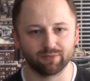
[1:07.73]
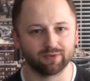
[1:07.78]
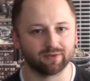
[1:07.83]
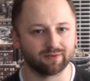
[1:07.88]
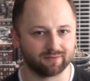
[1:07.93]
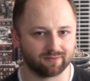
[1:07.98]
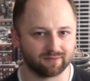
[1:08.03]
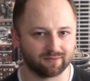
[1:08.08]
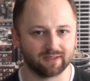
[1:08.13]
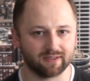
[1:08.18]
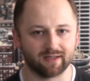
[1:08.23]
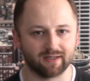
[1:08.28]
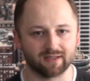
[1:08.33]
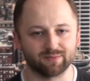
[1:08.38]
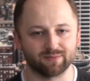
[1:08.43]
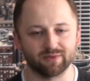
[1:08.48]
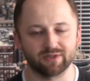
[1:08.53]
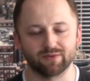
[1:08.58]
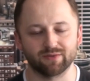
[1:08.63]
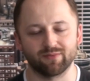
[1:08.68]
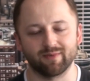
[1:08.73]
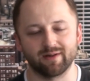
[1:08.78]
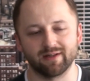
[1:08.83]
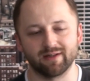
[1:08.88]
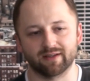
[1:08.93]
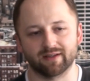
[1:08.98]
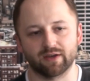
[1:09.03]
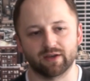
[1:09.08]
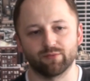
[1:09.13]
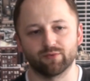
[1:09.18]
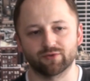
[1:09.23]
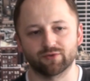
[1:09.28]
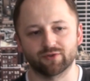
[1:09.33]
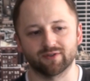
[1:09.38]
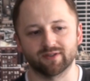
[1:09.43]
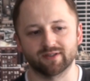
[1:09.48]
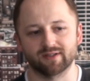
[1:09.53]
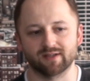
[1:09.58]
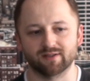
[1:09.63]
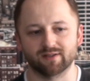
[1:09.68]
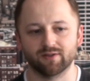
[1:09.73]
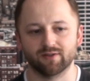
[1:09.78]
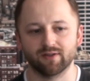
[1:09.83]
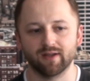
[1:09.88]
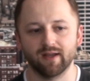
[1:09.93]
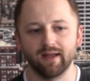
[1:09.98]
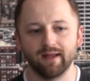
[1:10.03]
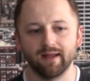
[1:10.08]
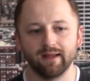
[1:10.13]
bo teraz będziemy mieli taki łączony sezon.